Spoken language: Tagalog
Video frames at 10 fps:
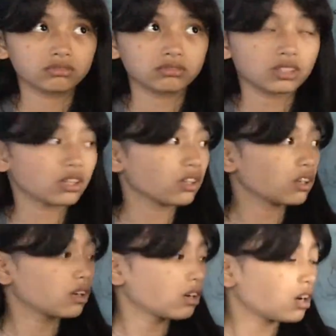Saan pa yun?
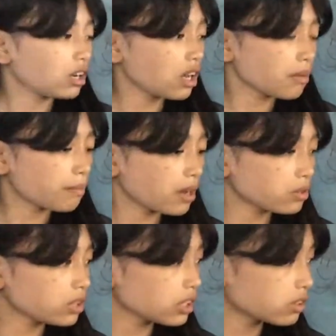Ito, oh,
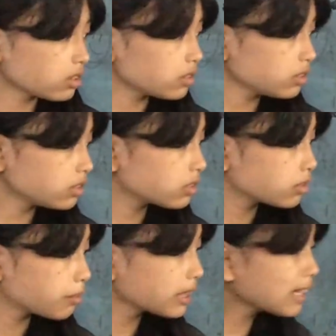paano ulit?
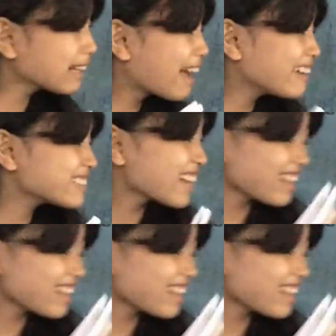Patingin niya sa